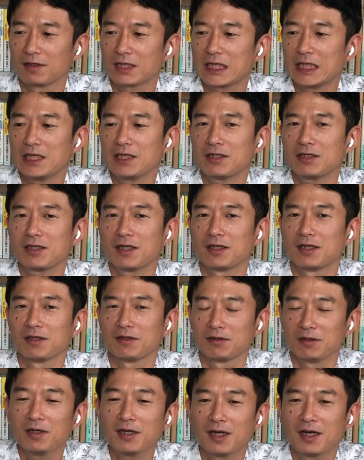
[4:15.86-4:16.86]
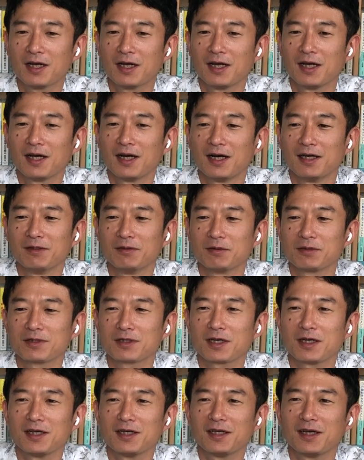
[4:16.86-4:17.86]
切り捨てていく。
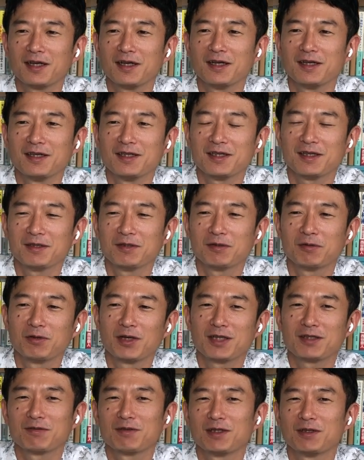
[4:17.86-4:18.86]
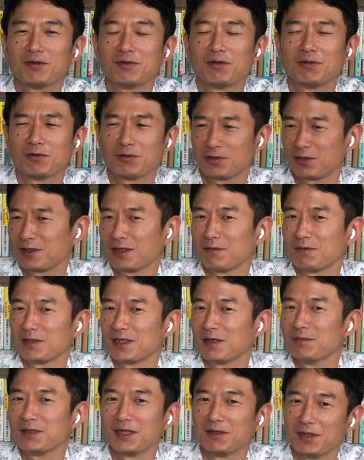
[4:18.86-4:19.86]
使えない親父はおっさんは
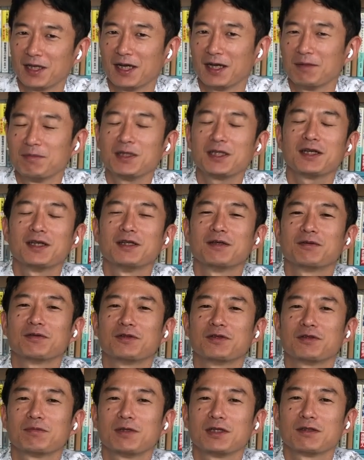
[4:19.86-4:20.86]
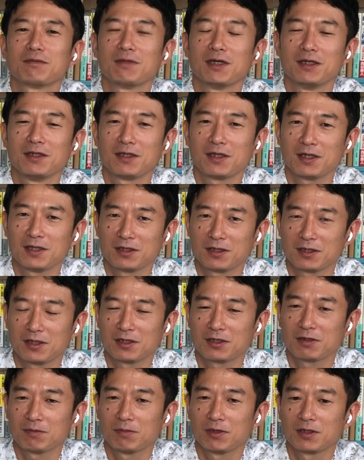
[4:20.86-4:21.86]
ダメだよねみたいなことをズバズバ言ったりして
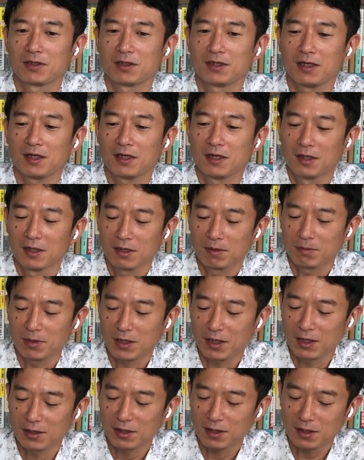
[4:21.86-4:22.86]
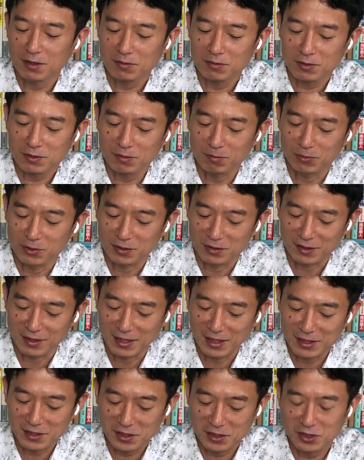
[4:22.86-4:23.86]
しまって、必ずしもですね
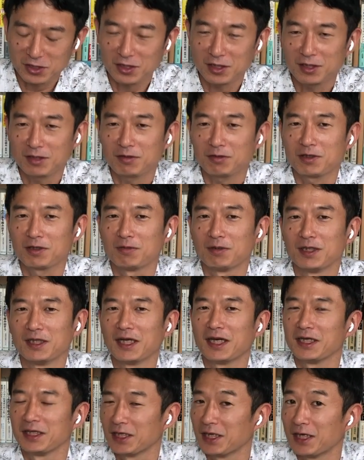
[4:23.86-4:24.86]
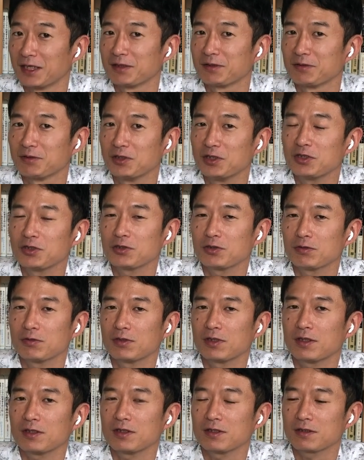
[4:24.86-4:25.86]
優しい人ではないなという印
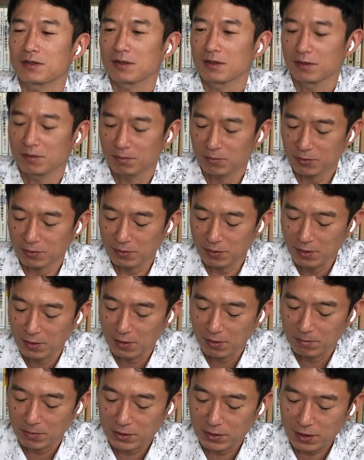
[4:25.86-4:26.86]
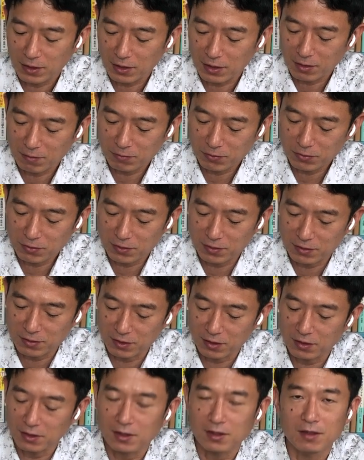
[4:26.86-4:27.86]
象なんですけども、だからこそです
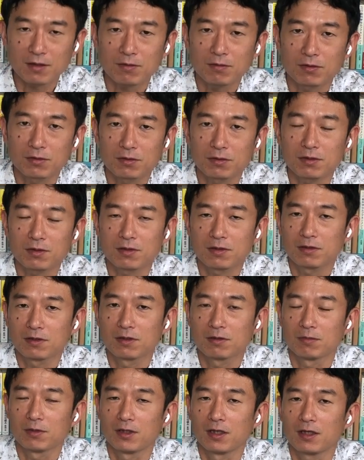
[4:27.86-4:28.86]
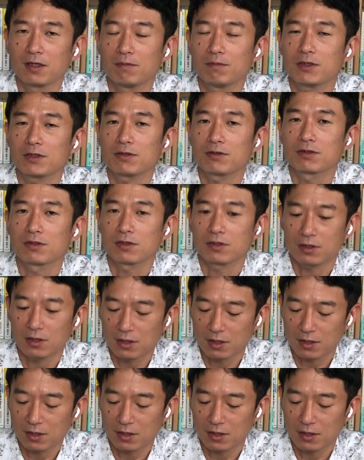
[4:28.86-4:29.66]
ねできることっていうのもありますし、